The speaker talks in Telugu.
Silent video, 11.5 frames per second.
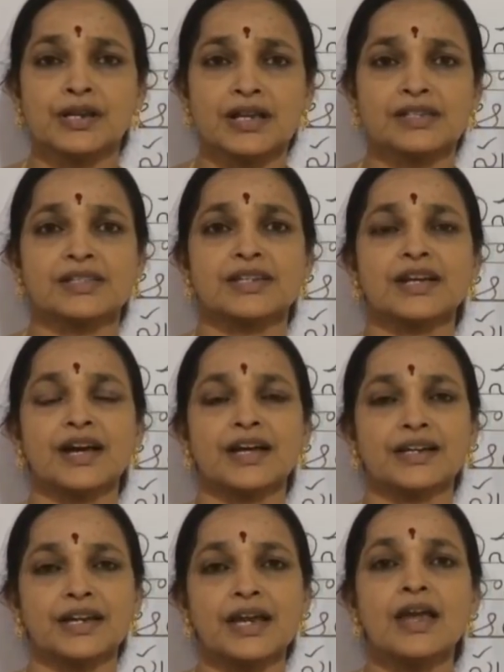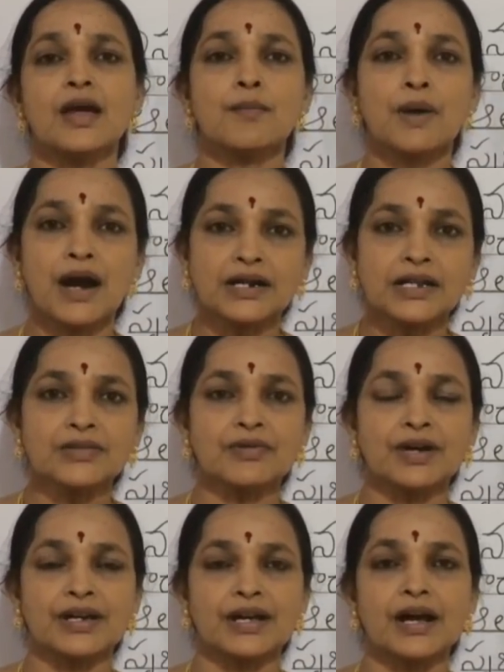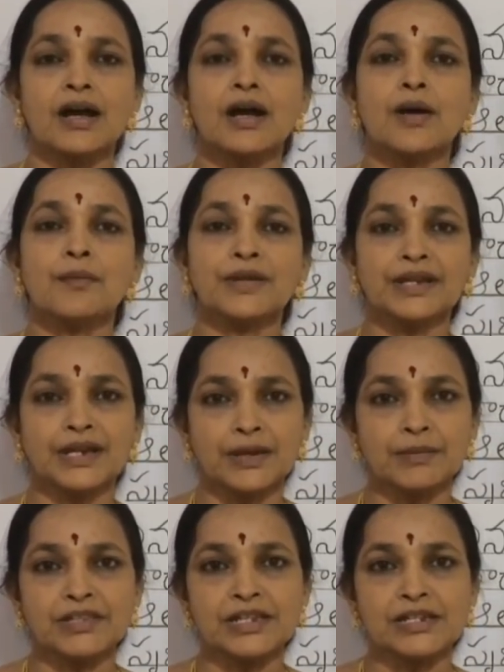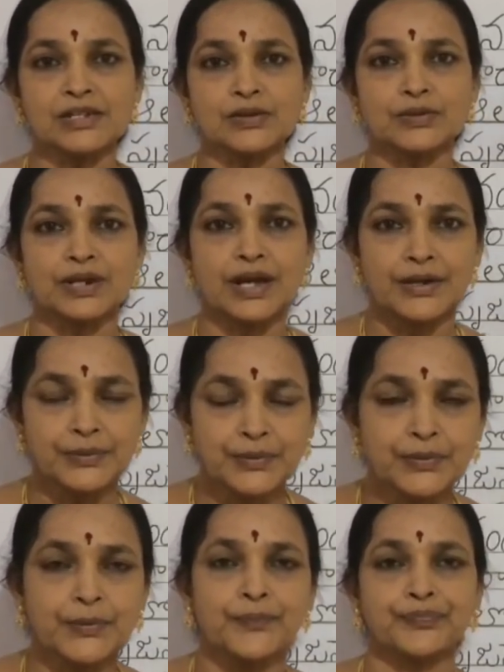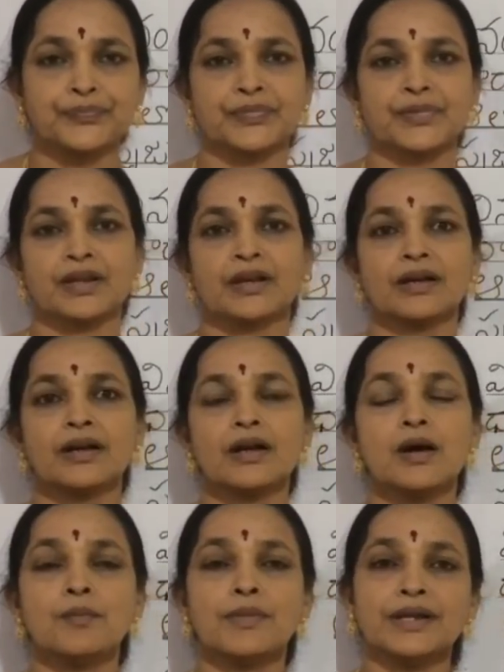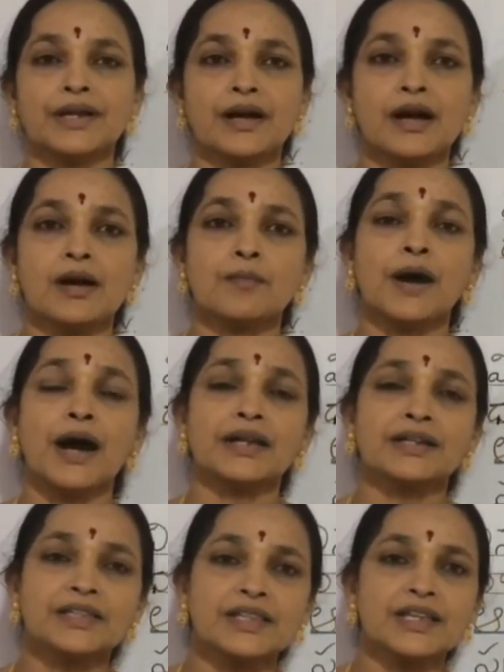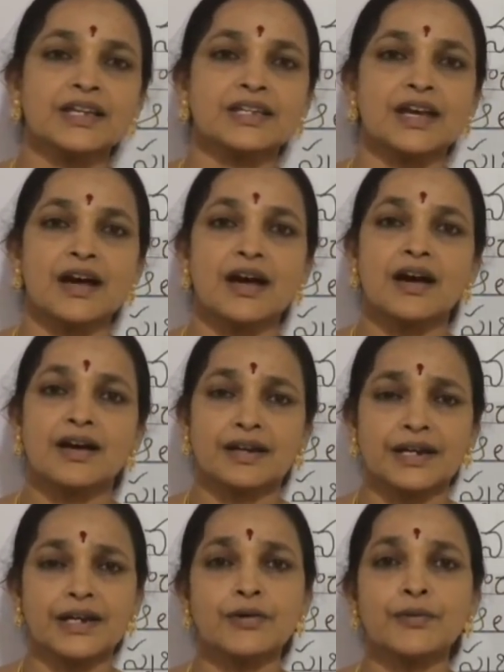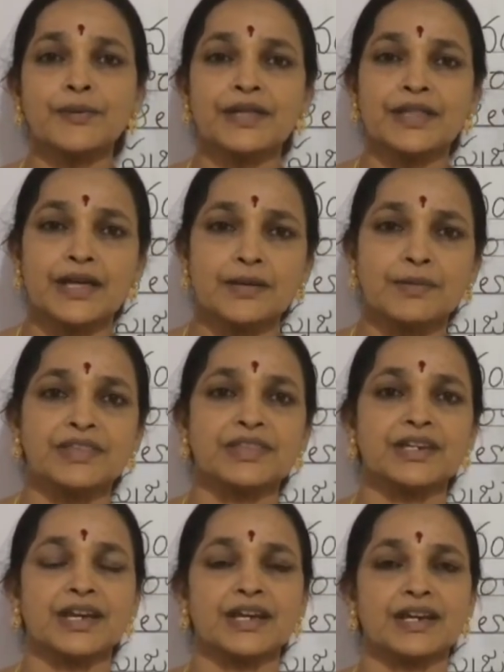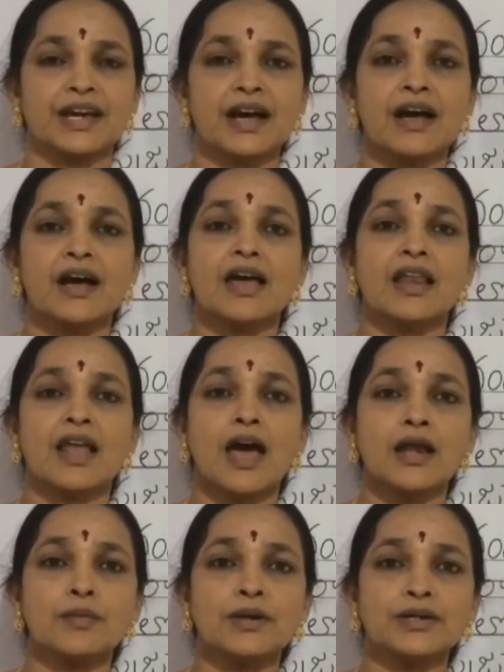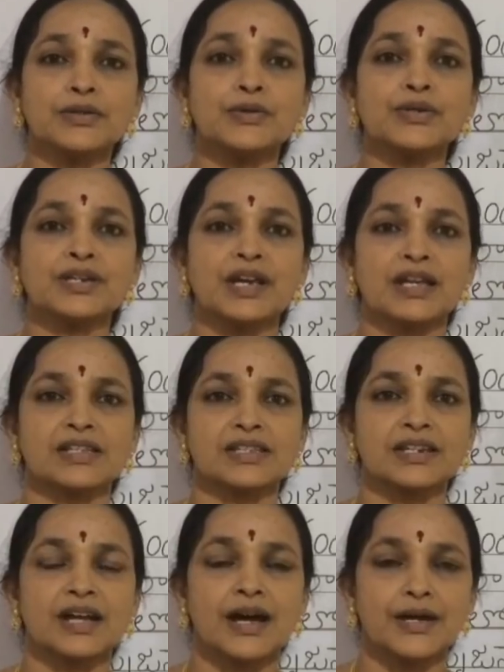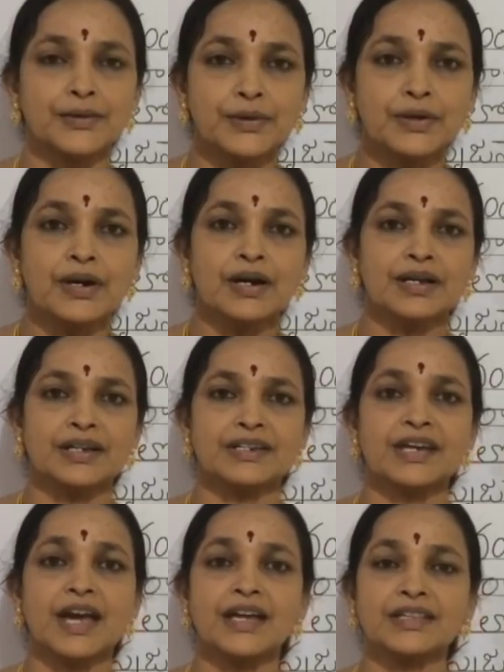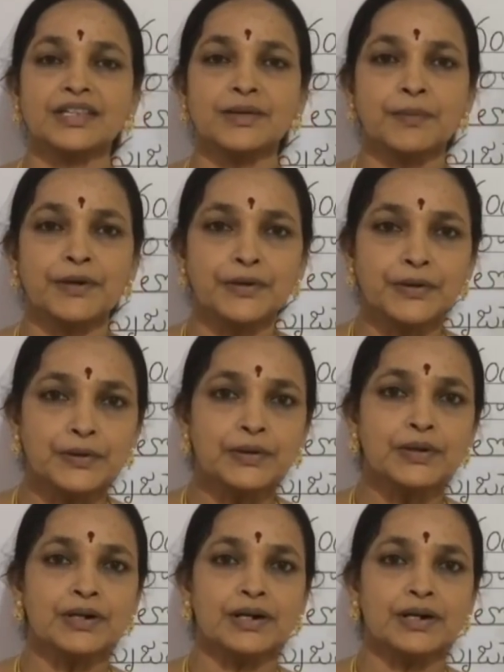శాస్త్రి గారి పాఠం ద్వారా మీరేమి తెలుసుకున్నారు మన భారతదేశ రెండవ ప్రధానమంత్రి అయిన లాల్ బహదూర్ శాస్త్రి గారు నిజాయితీపరుడు